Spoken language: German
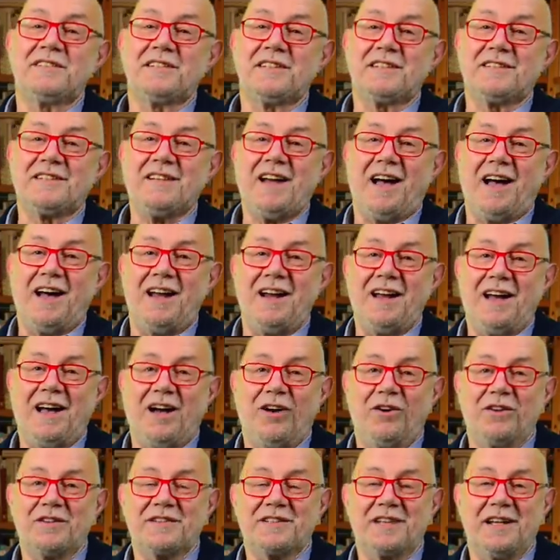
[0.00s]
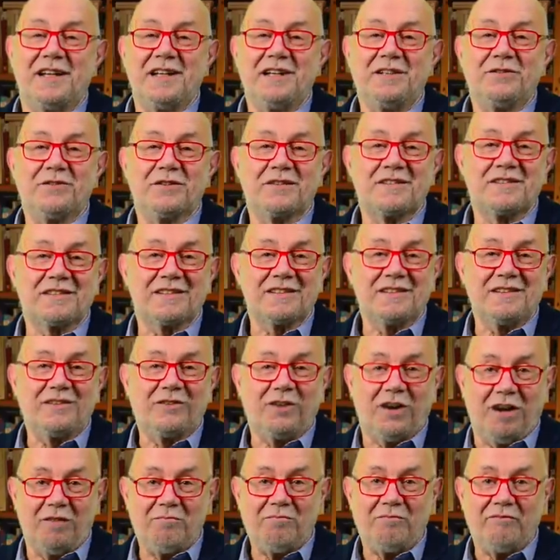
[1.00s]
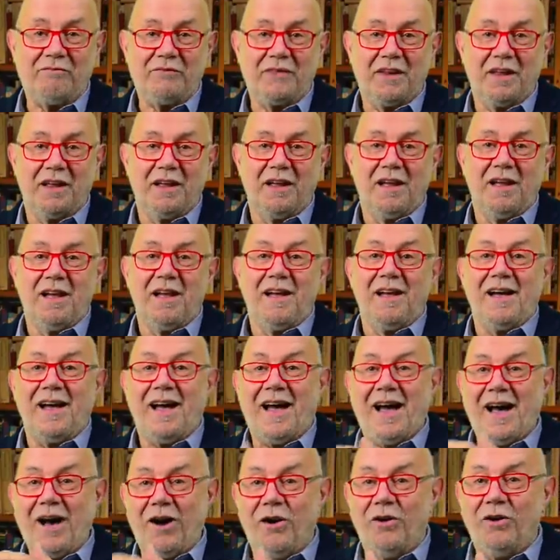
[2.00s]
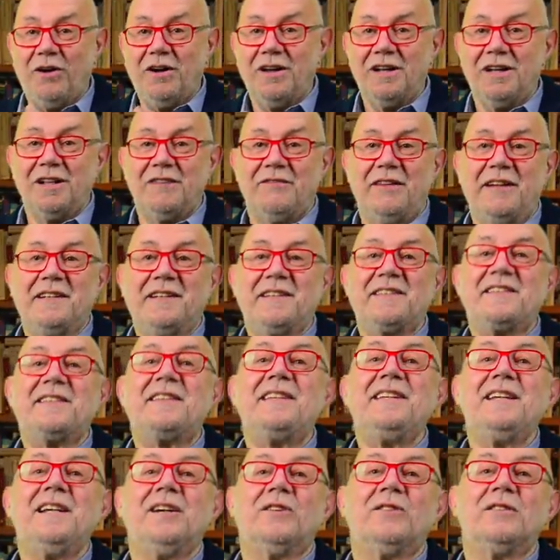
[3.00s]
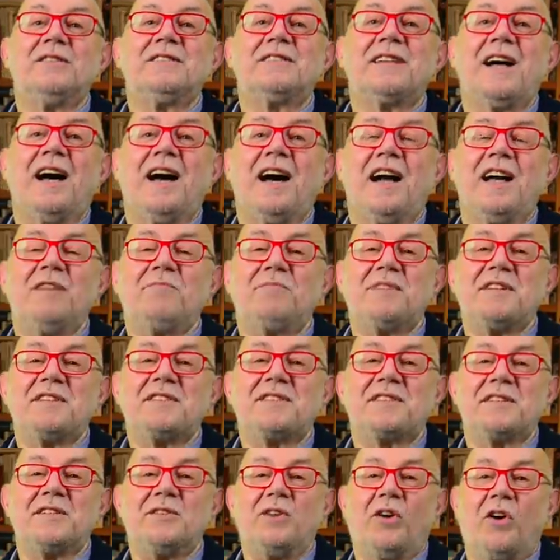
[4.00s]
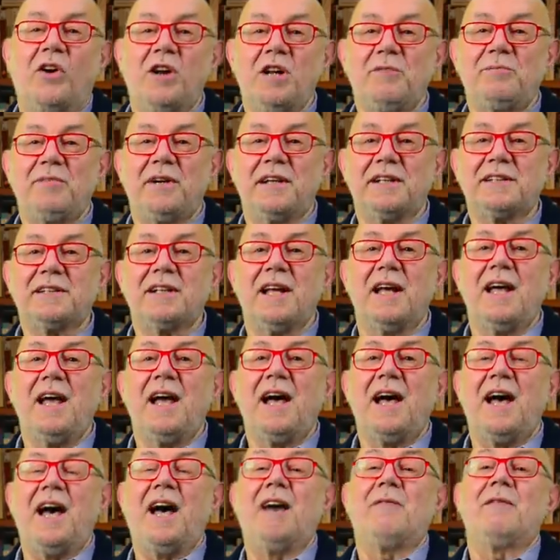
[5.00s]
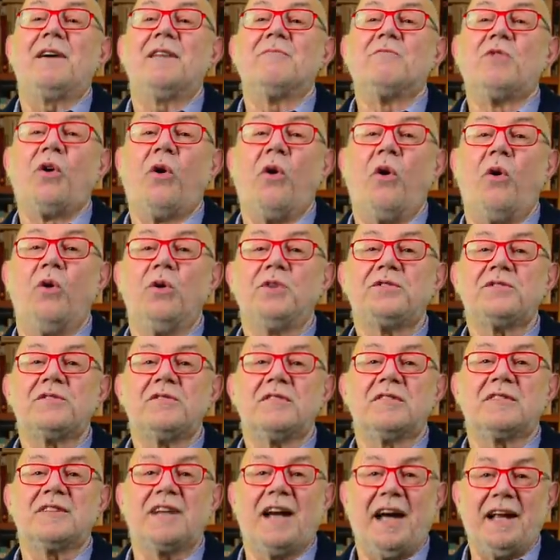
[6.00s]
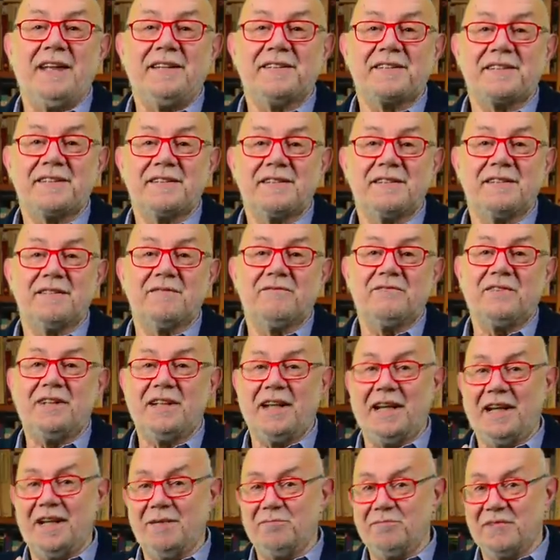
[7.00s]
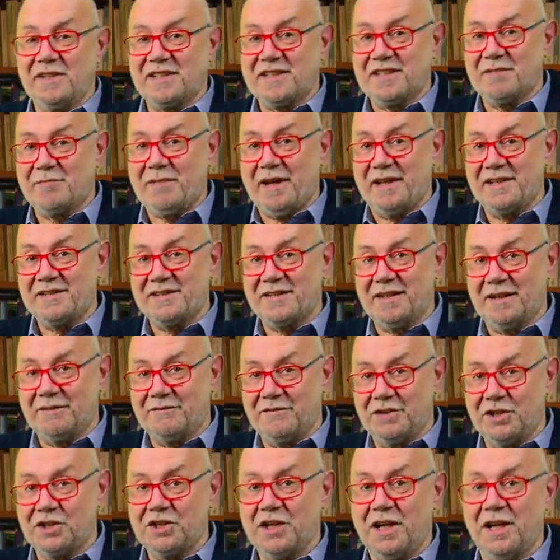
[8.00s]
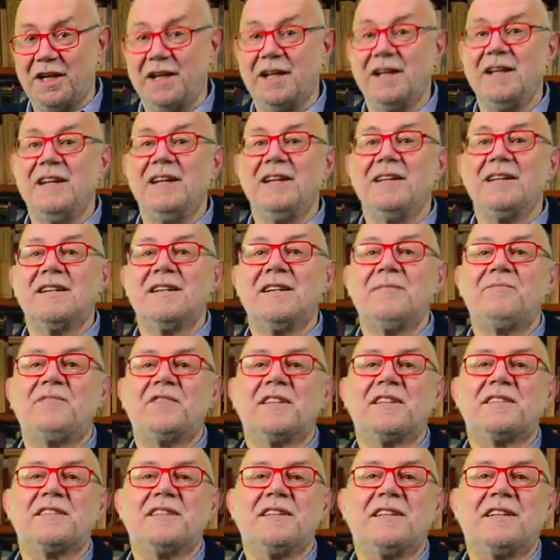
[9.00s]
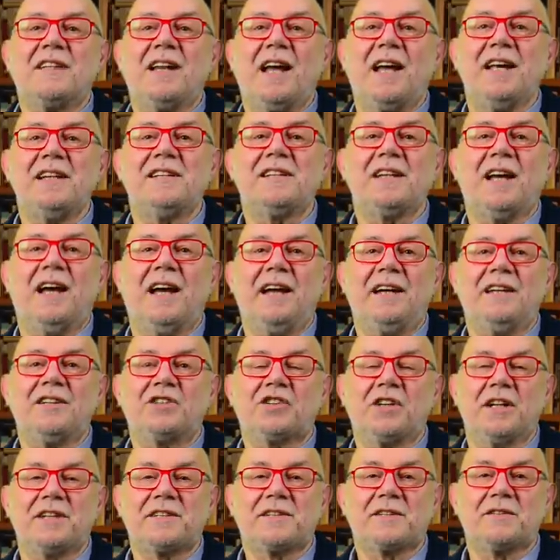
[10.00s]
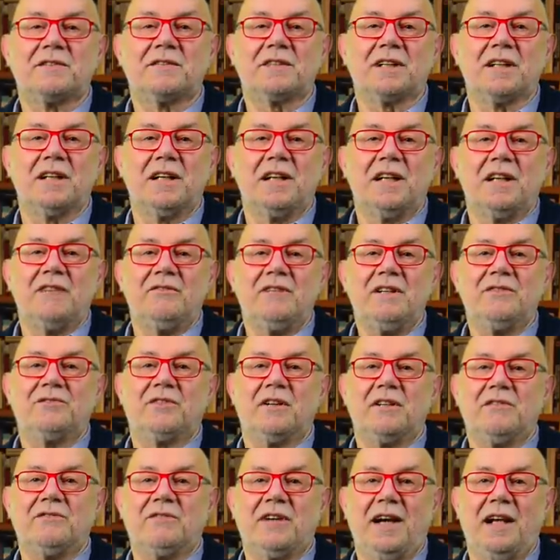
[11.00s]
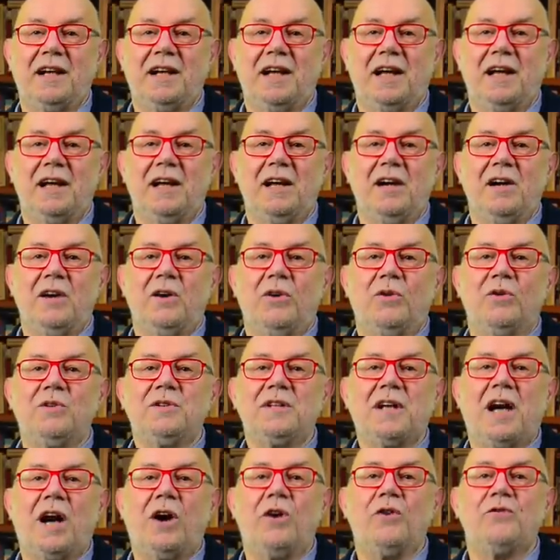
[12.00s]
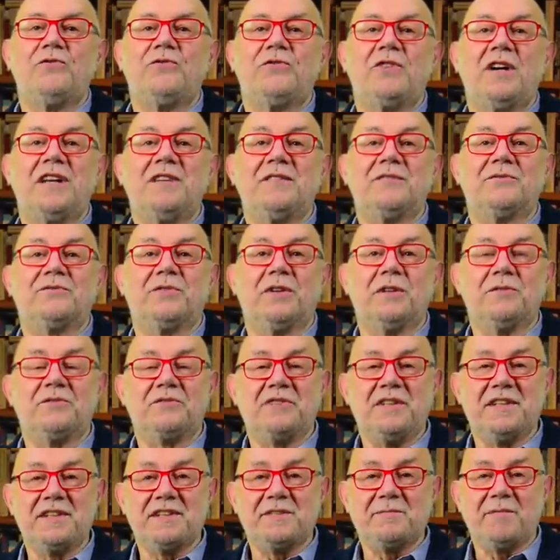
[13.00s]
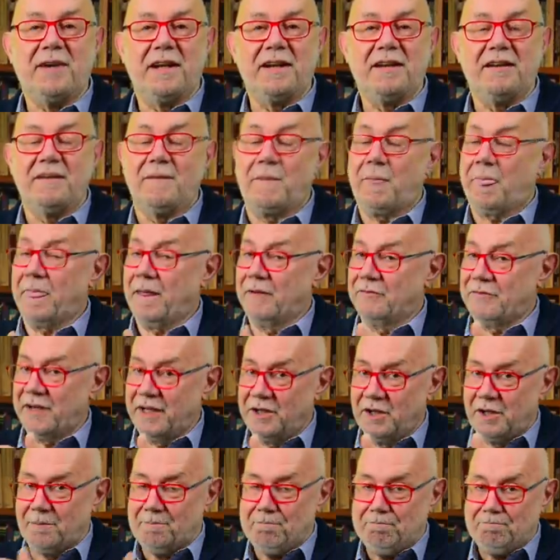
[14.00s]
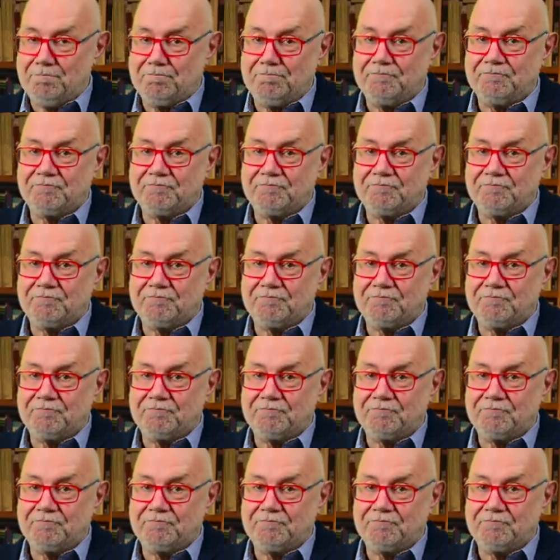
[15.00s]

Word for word: Signale aus der Industrie kommen. Auch wenn es hier und da ein bisschen holpert, aber im Großen und Ganzen, wie eben mit Sebastian Fischer, gibt es die gleiche Einschätzung wie von Faller und auch von Fiesmann vernommen.